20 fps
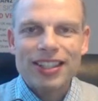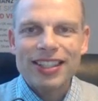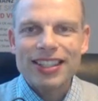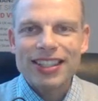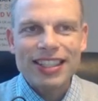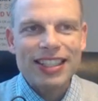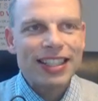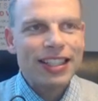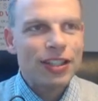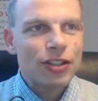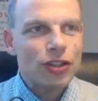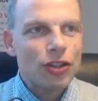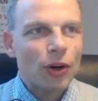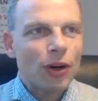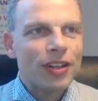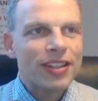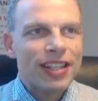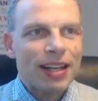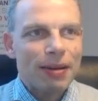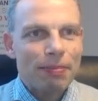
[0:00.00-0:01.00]
nicht scheu
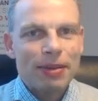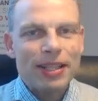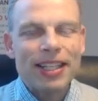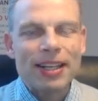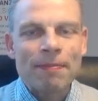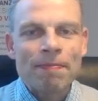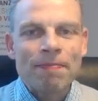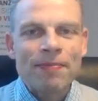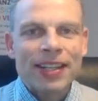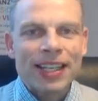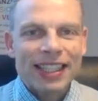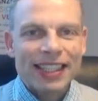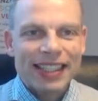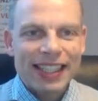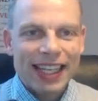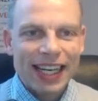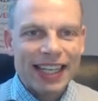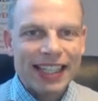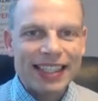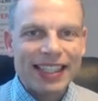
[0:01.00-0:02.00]
sein, bitte
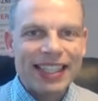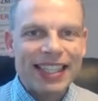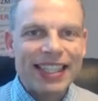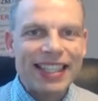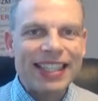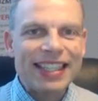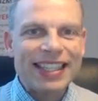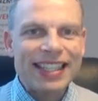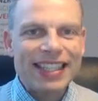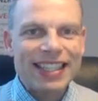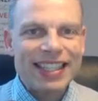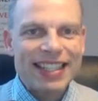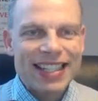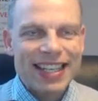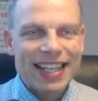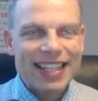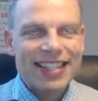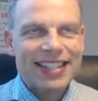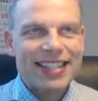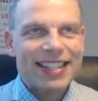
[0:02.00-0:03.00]
direkt in die
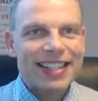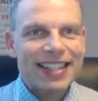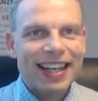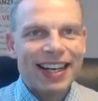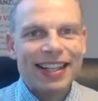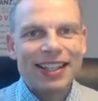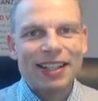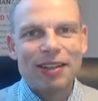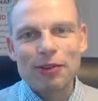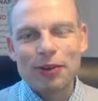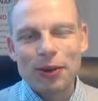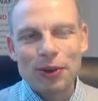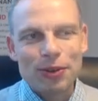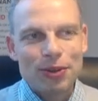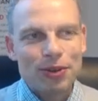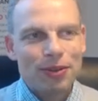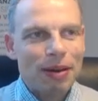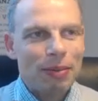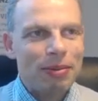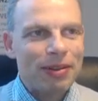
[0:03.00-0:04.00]
Chats hinein auf
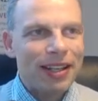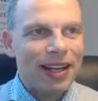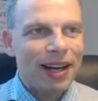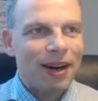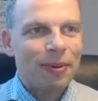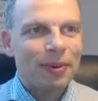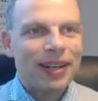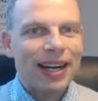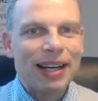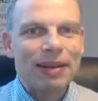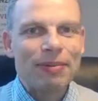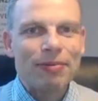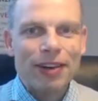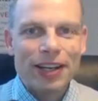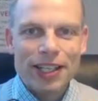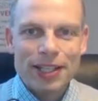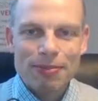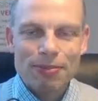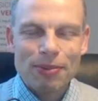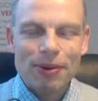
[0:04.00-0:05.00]
GoToWebinar oder im
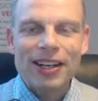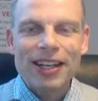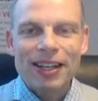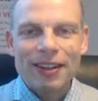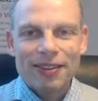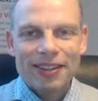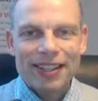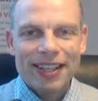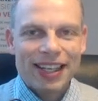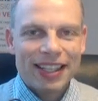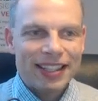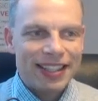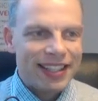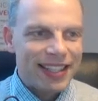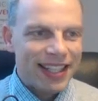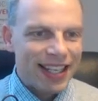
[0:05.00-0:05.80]
Facebook und dann kann ich sehr,